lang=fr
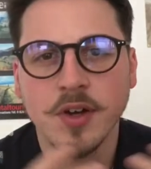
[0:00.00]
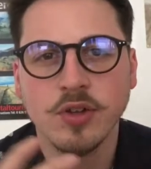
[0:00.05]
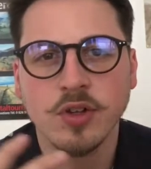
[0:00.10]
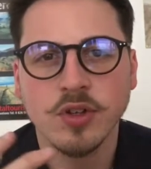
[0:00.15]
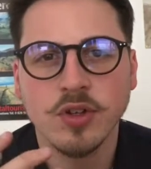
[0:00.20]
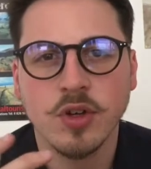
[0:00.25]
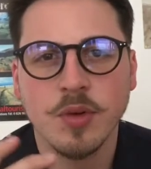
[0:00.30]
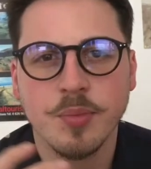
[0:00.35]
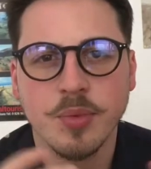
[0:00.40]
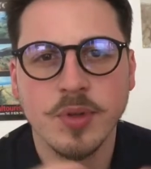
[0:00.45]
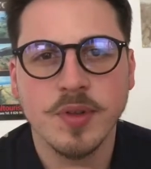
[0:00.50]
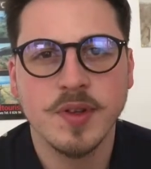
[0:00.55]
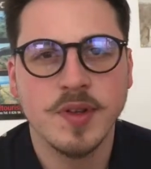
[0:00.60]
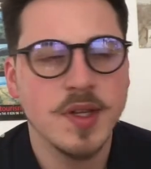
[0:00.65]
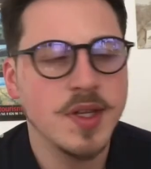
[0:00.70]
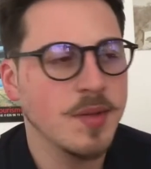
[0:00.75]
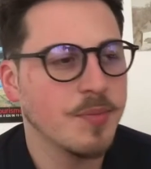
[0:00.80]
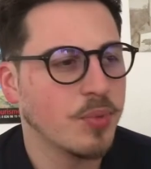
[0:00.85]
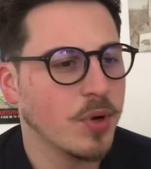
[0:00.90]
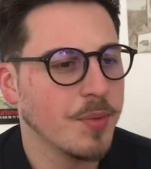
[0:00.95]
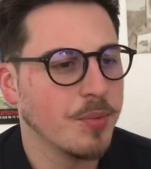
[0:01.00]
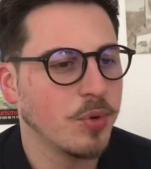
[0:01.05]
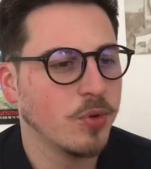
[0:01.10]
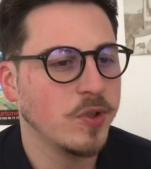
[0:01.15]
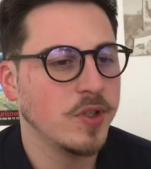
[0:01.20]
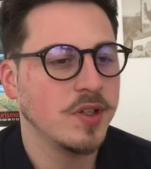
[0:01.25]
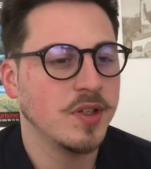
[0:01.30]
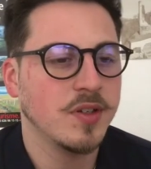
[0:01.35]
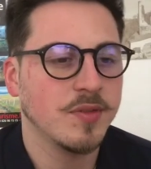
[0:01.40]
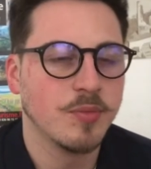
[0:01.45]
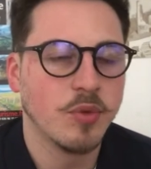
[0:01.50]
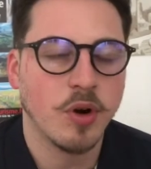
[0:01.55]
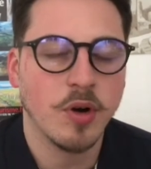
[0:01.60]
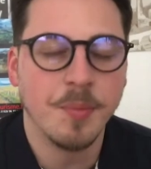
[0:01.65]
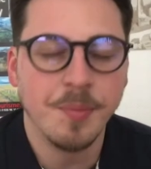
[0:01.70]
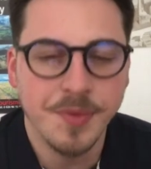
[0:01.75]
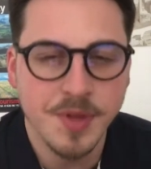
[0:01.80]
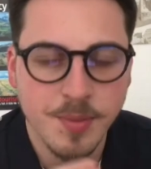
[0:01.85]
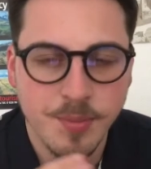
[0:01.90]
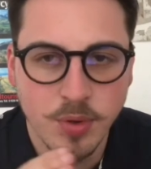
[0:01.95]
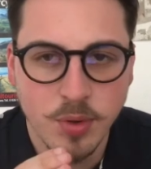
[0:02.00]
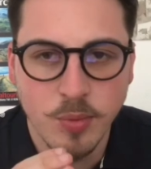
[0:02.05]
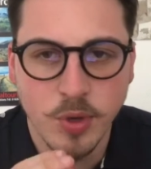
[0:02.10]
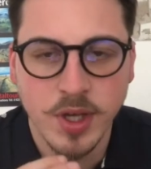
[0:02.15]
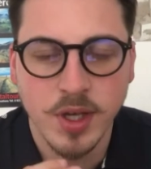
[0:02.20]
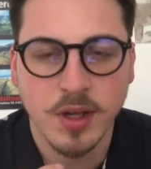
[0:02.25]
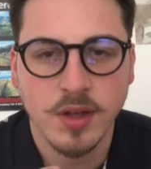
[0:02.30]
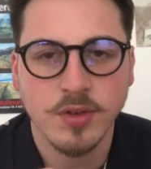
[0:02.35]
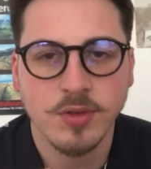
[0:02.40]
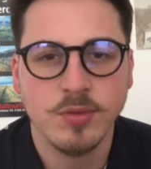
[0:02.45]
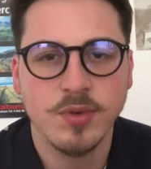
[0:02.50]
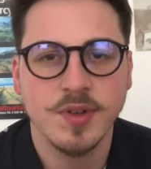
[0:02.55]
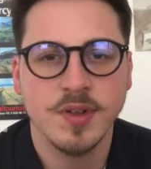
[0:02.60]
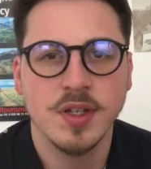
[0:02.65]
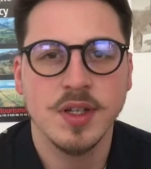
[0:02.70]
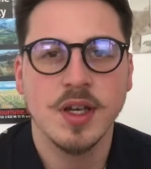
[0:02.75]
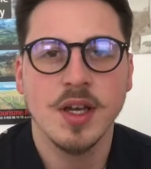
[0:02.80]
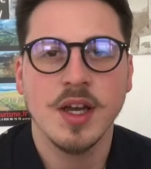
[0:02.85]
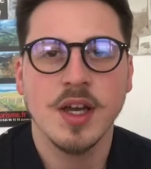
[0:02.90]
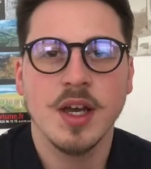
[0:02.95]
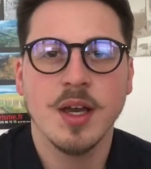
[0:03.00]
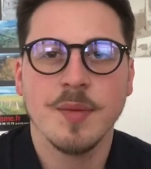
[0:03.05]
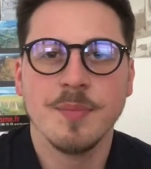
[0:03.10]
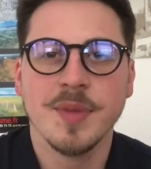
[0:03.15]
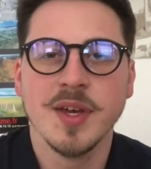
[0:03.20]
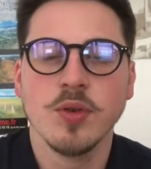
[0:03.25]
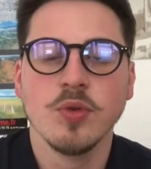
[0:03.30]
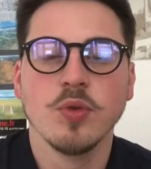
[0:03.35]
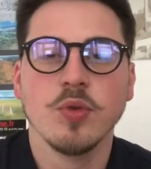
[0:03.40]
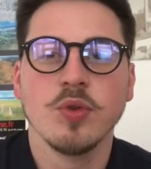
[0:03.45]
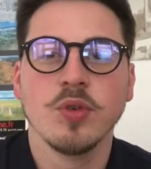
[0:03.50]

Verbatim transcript: un autre petit point positif, bon, un petit peu moins grand celui-ci, mais une